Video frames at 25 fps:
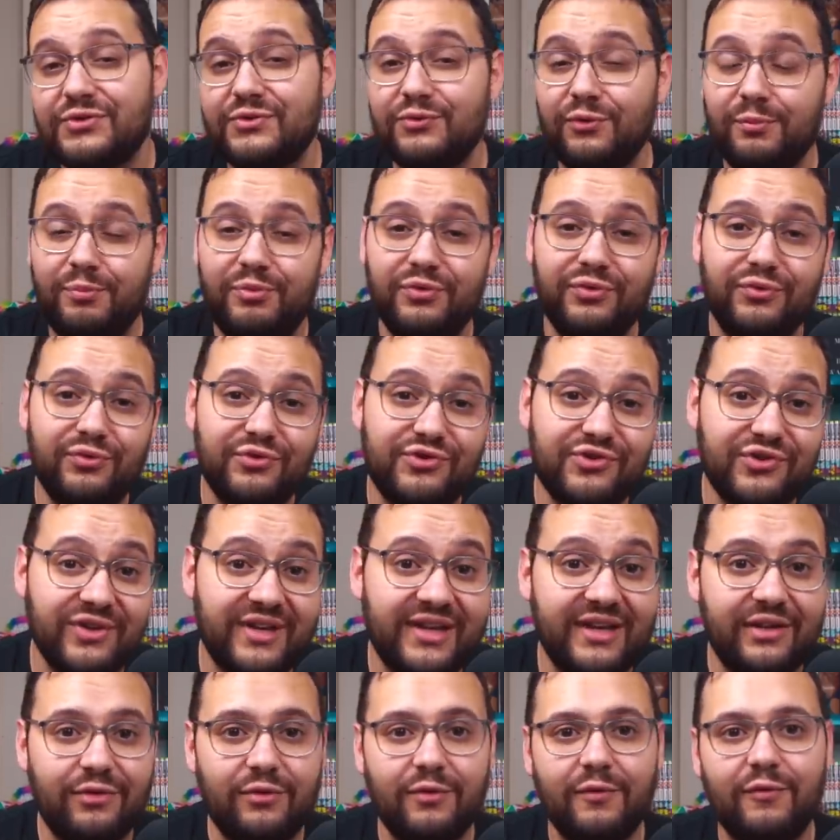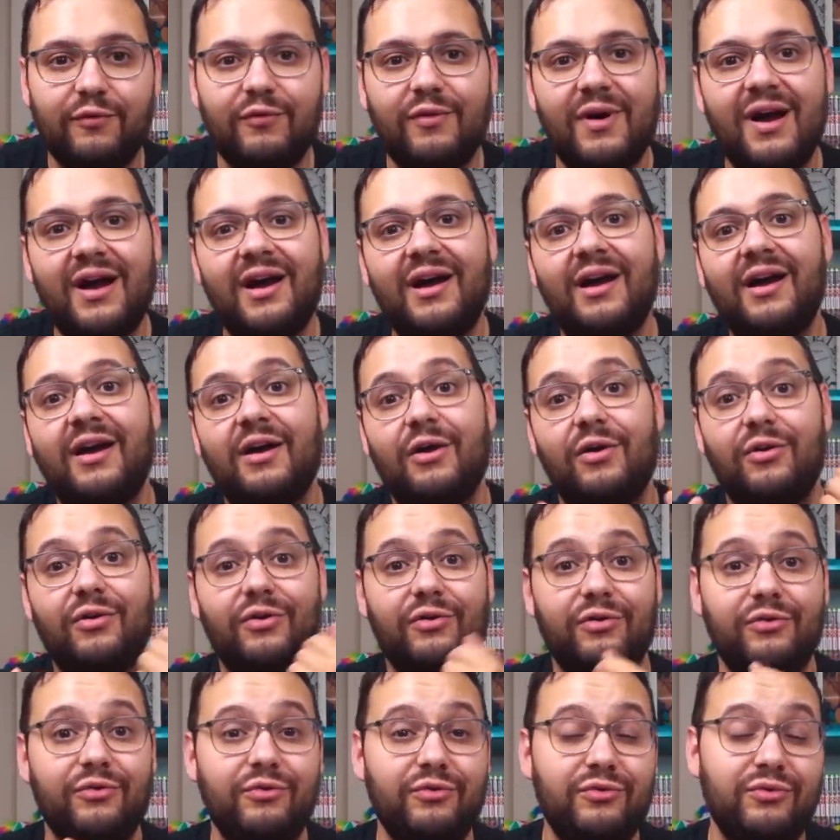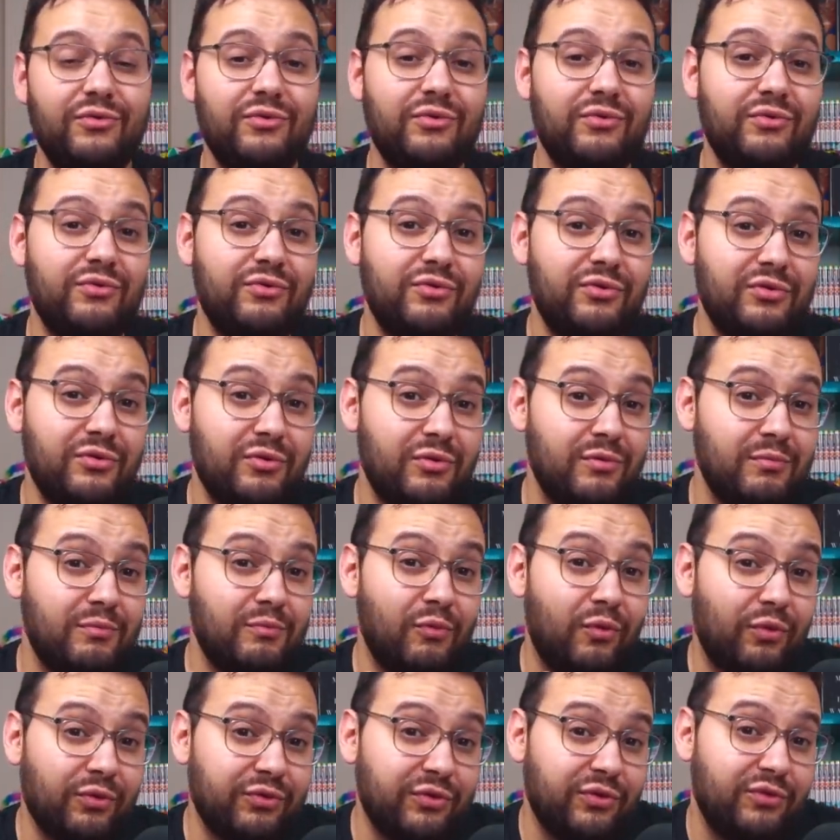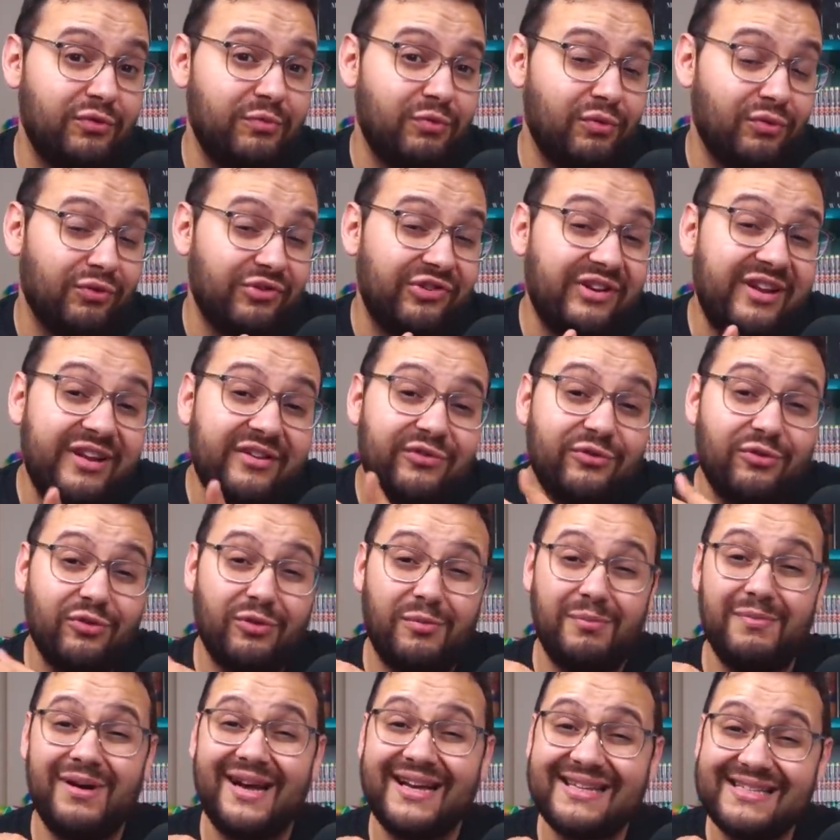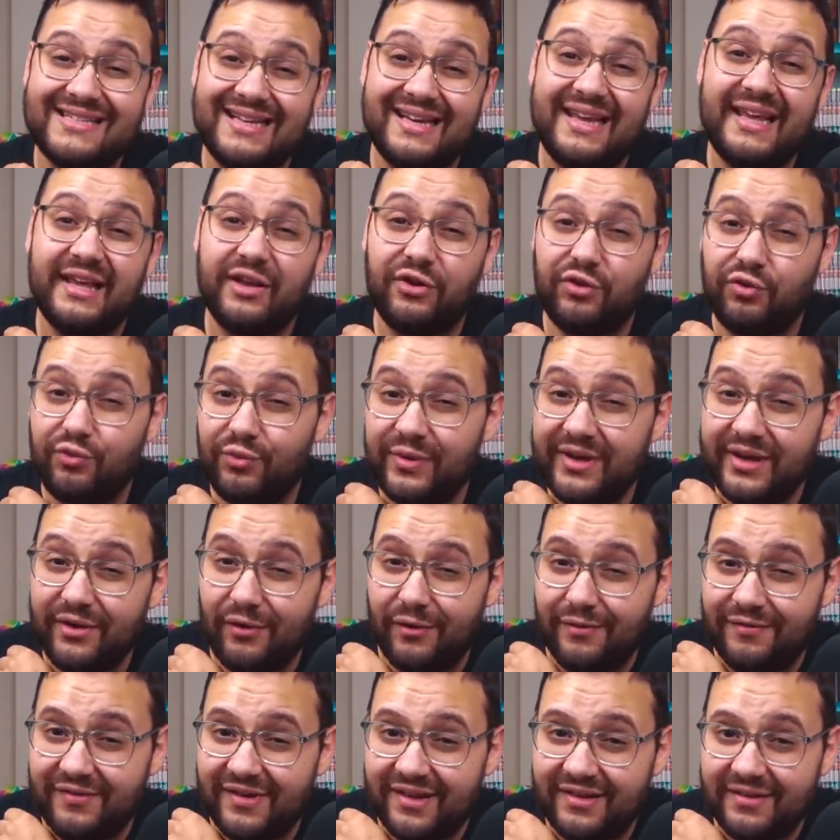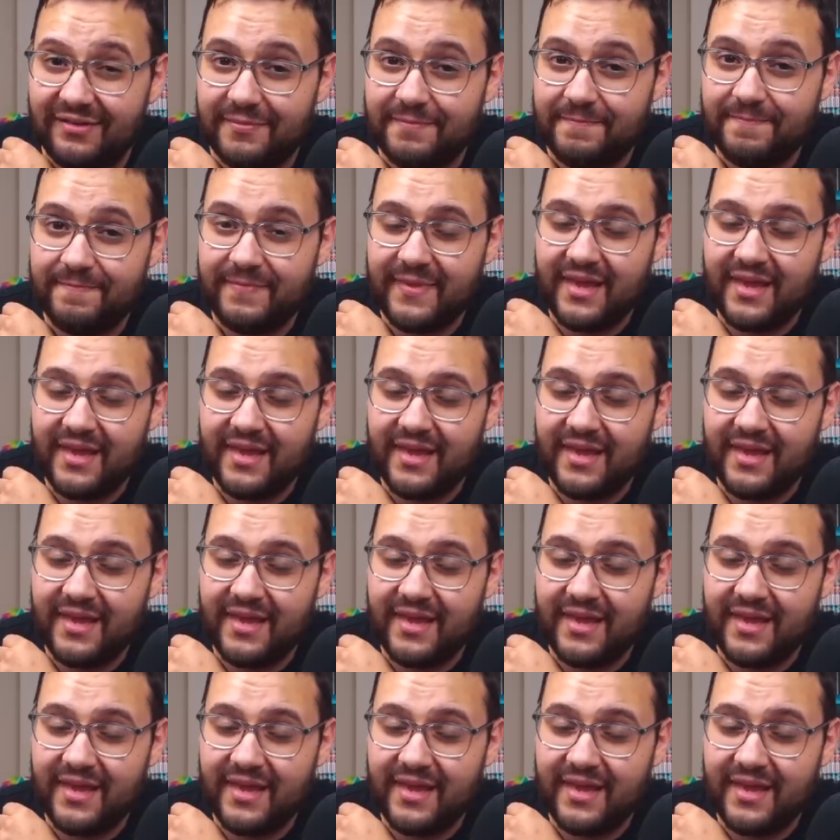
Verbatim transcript: sont plutôt choqués de voir euh, une montre de plongée sur bracelet cuir en fait.